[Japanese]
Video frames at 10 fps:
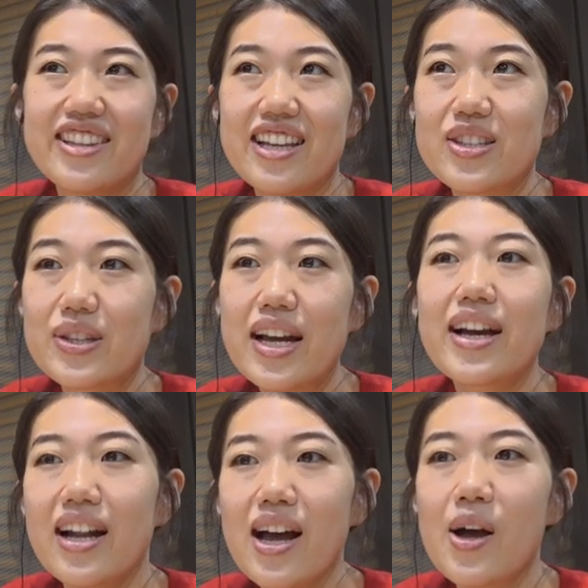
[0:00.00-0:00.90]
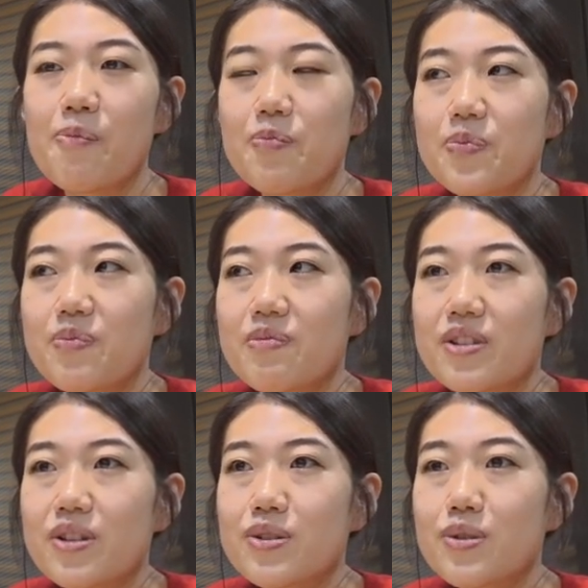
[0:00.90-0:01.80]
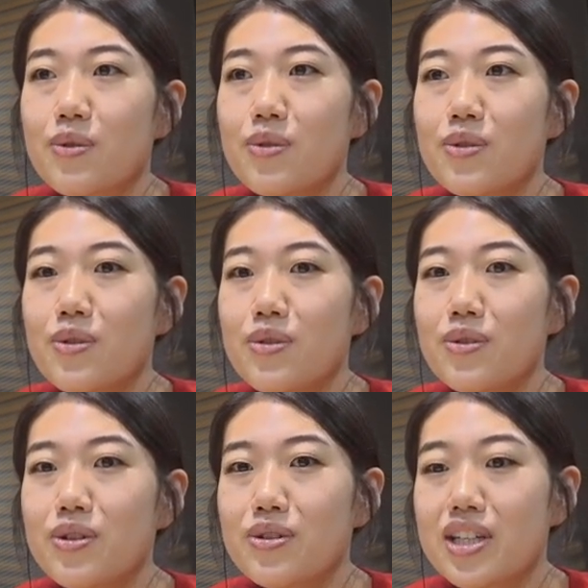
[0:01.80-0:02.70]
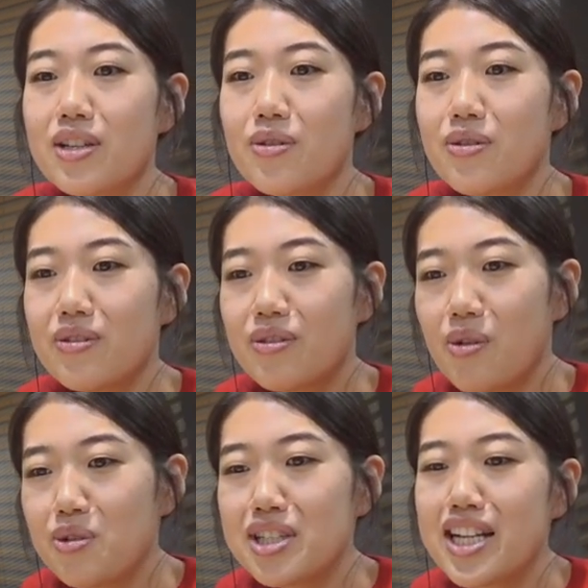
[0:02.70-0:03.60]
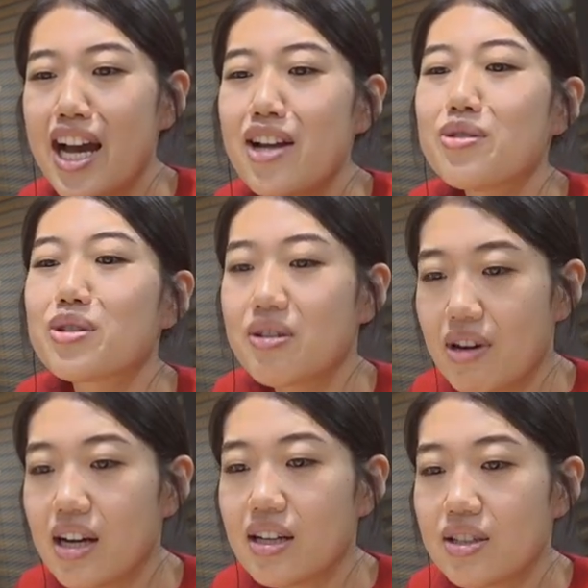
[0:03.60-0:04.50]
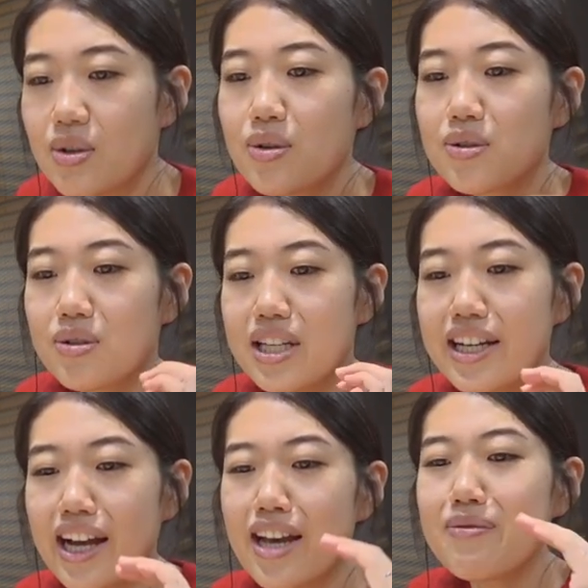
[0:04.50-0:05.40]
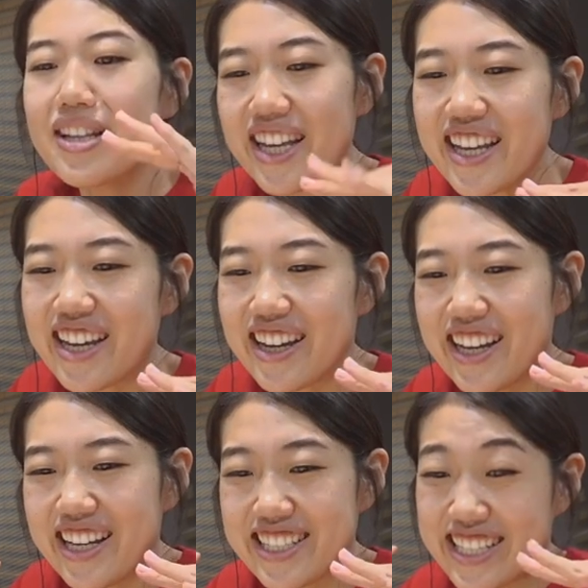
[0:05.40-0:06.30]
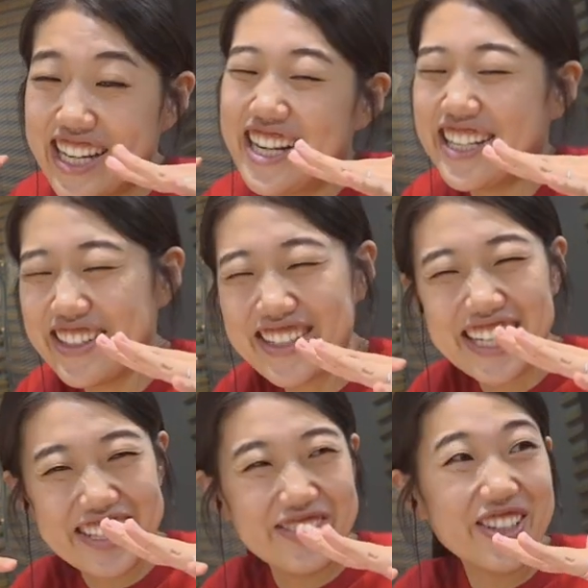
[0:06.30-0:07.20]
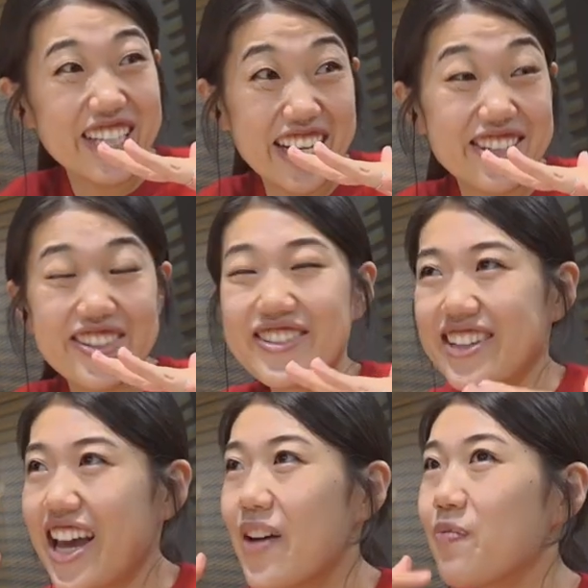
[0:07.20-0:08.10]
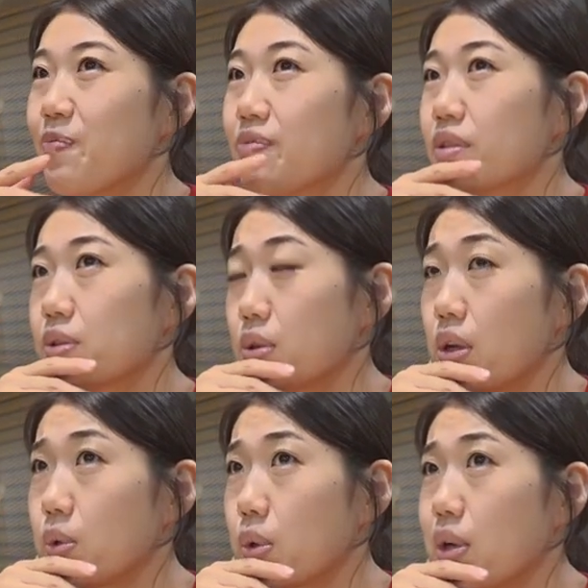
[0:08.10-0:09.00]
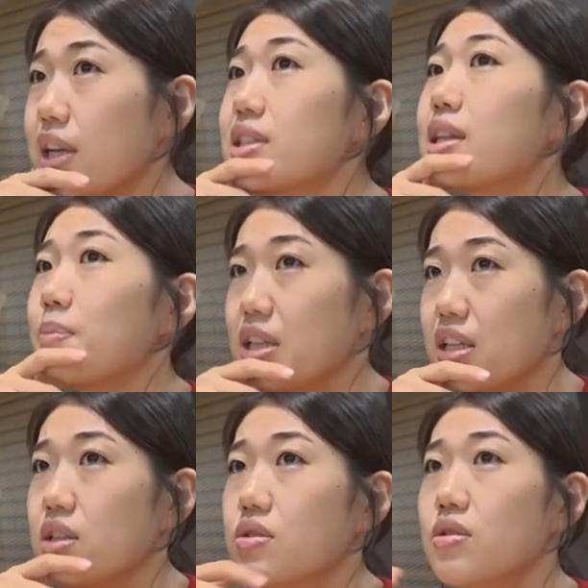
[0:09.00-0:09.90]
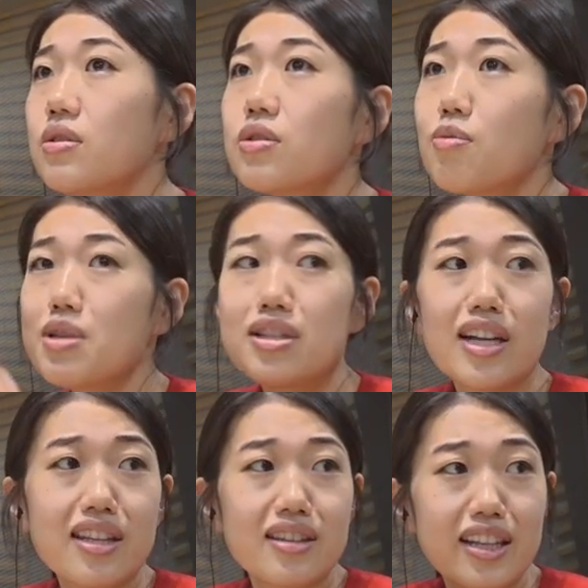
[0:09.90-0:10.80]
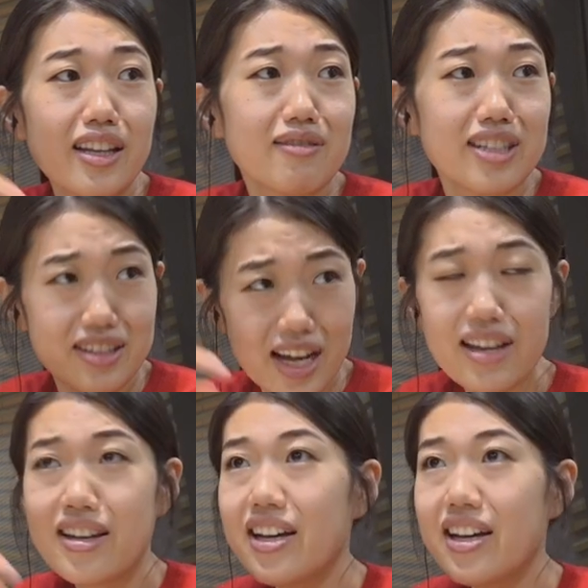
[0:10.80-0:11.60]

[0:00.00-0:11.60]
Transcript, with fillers: ですだからそこの雪のお家に入る時はそれこそ2階までしっかり雪が積もってたりするんでそれを溶かすためにずっと水が出てるんですね。